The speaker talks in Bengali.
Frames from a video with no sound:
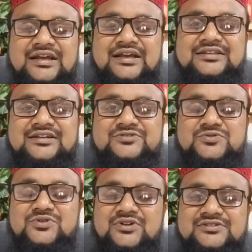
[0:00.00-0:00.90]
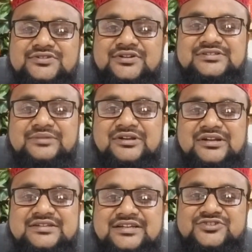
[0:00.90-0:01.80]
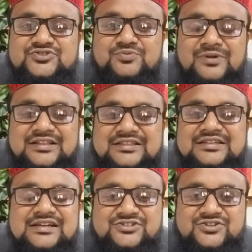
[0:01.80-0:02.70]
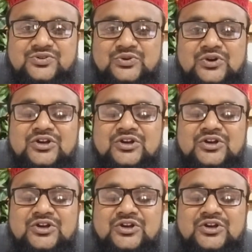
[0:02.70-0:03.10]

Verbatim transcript: একদিন রাসুলুল্লাহ সাল্লাহ ইসলামের কাছে কিছু বাদি আসলো